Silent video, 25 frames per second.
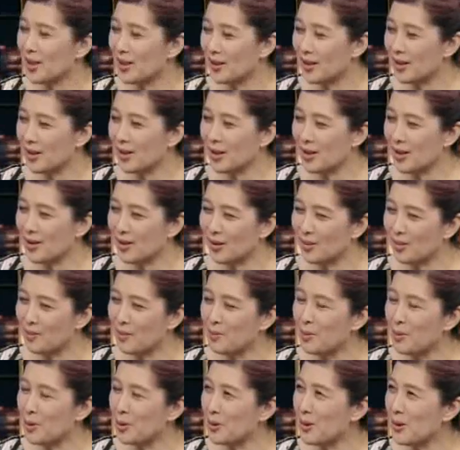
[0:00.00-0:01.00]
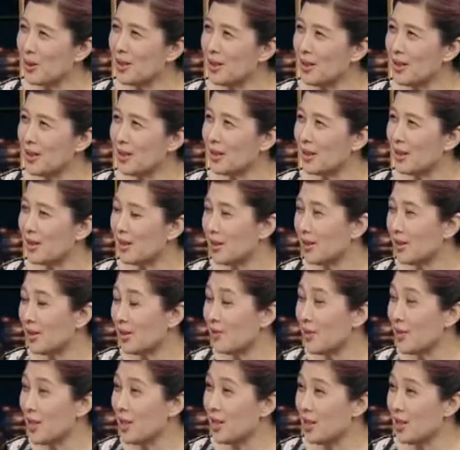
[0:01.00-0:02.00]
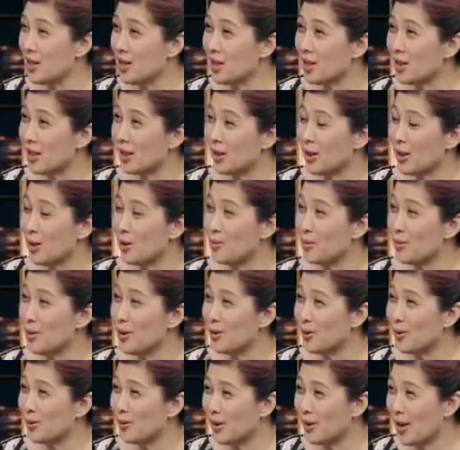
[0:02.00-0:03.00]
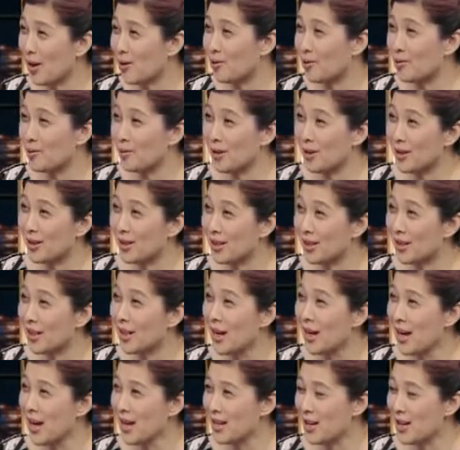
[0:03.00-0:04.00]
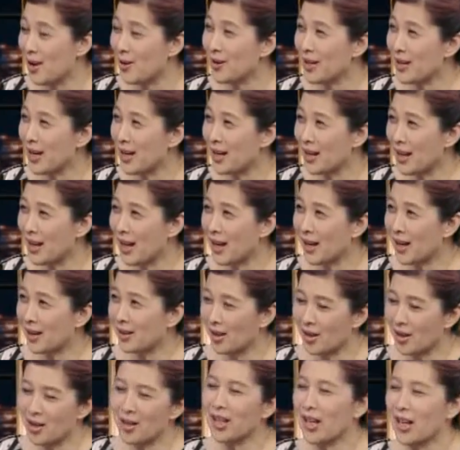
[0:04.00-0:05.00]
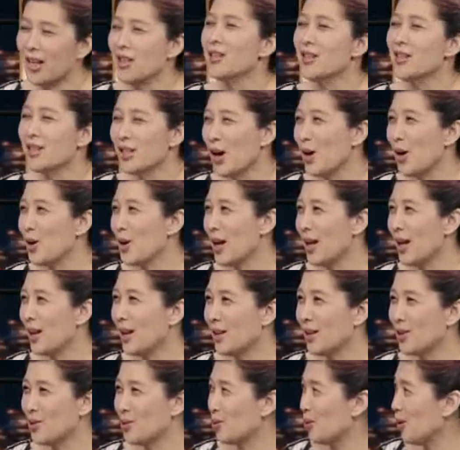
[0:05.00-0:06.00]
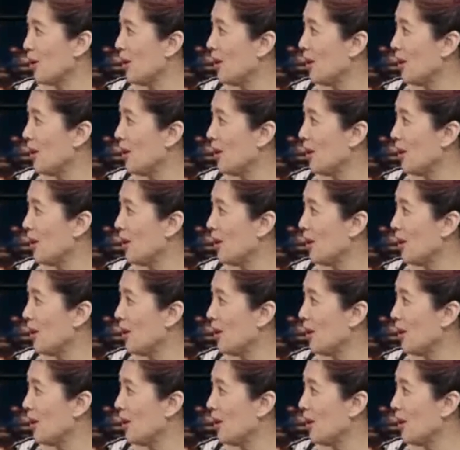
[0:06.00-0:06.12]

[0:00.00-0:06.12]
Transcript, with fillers: 不久这个叫什么默多克和邓文迪这个离婚都闹出一些谣言来，当然肯定是谣言